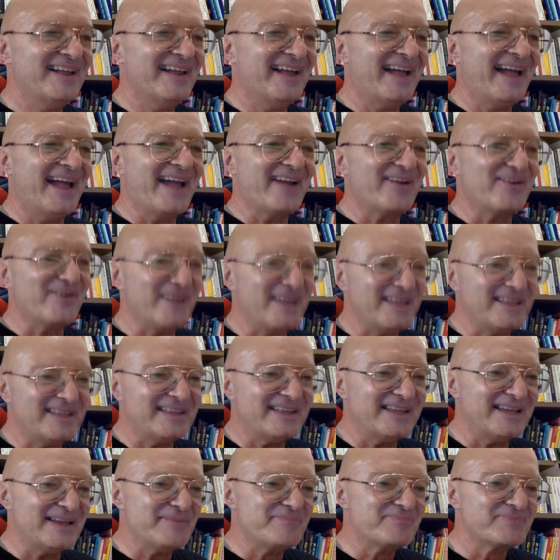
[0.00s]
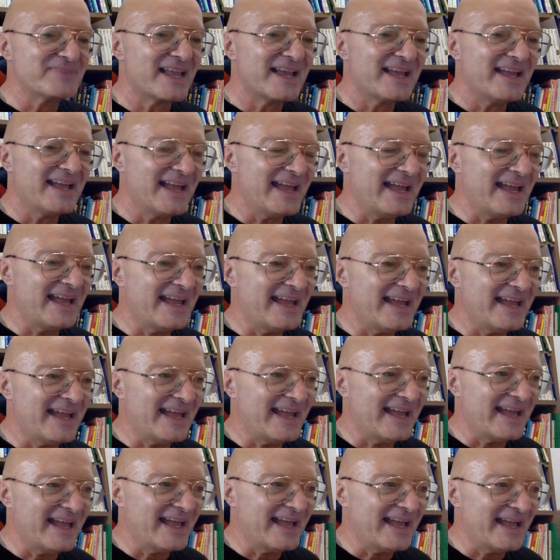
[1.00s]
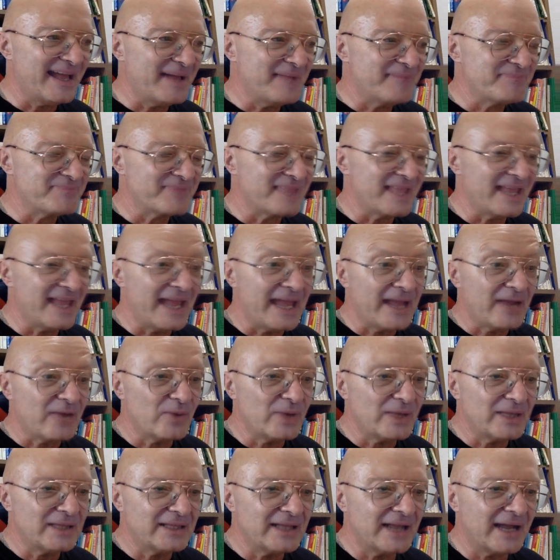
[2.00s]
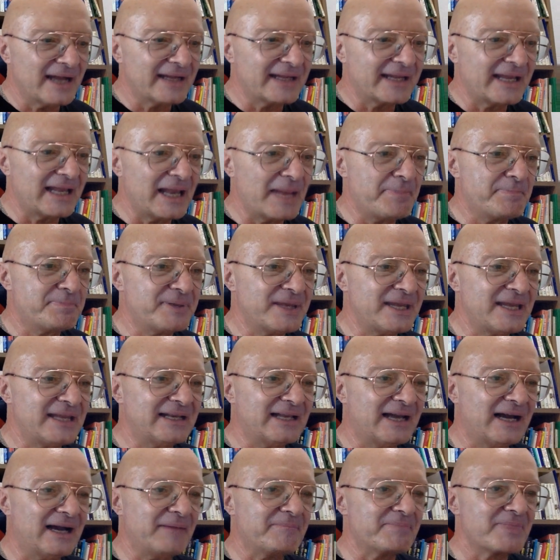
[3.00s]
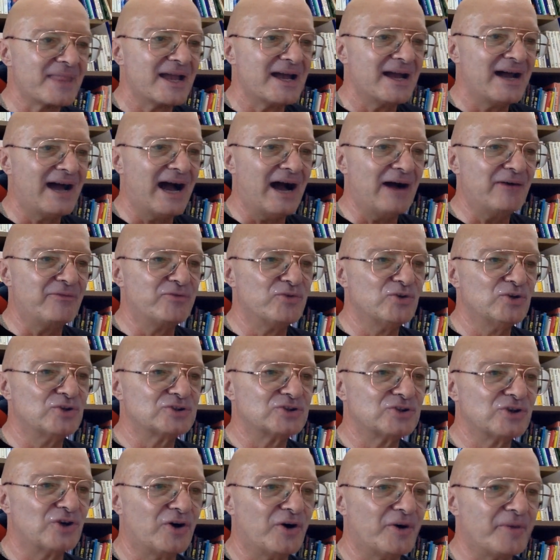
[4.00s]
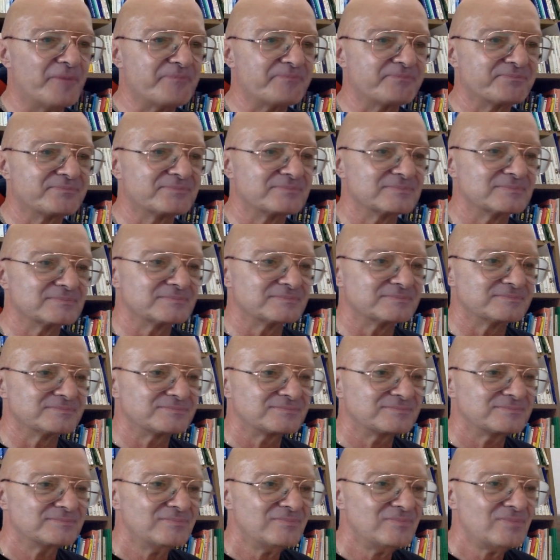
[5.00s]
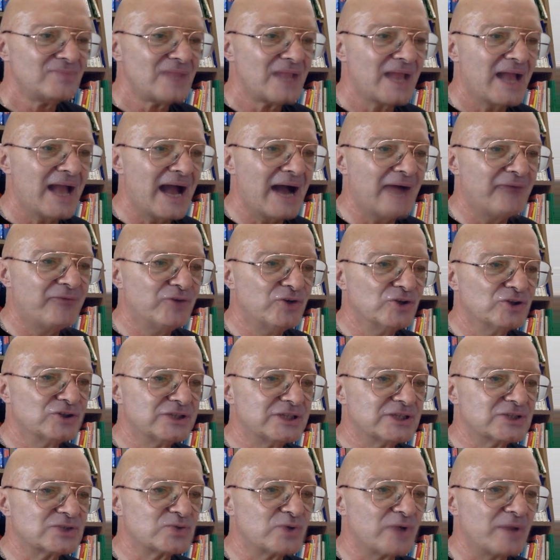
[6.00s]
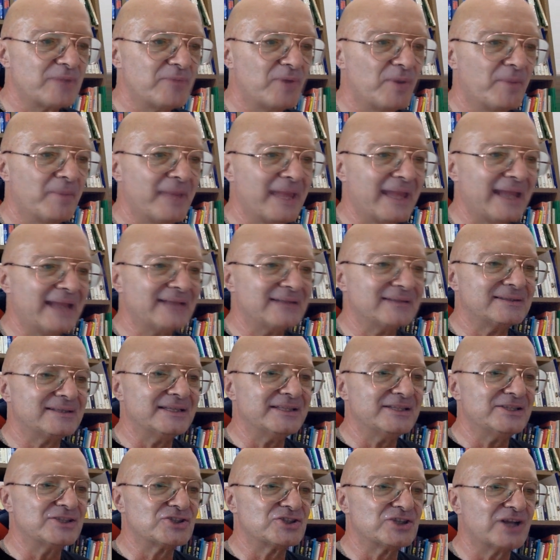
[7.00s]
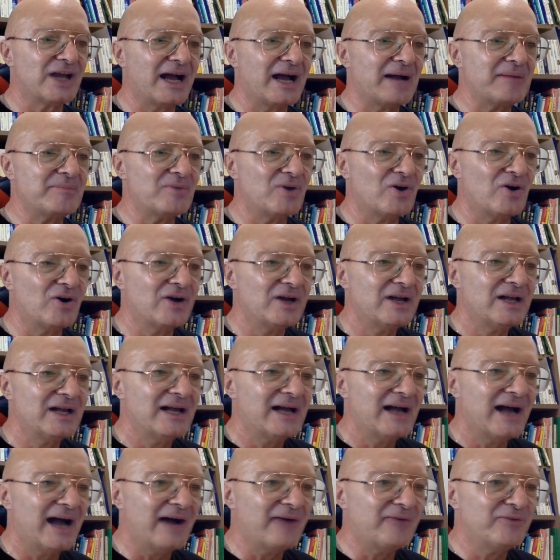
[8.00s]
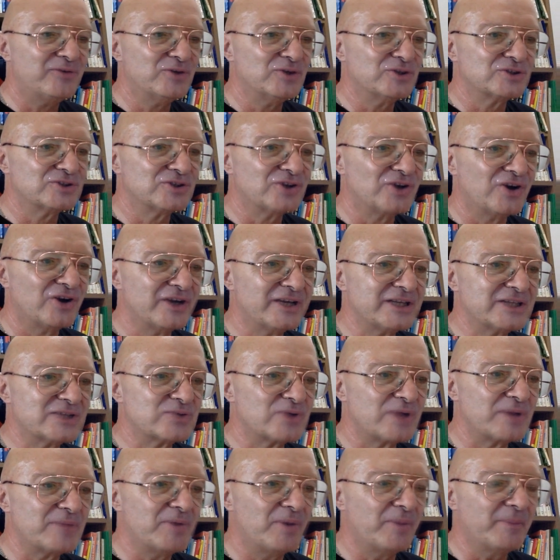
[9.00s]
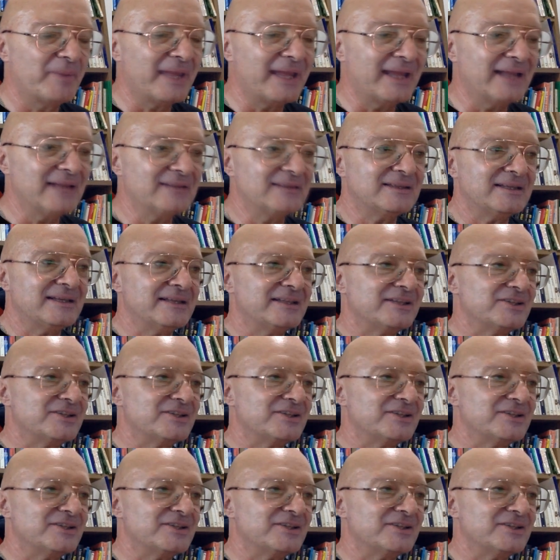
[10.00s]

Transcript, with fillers: E quindi, e, e quindi anche la pina ha avuto, ha avuto i suoi momenti, diciamo, ha avuto i suoi momenti,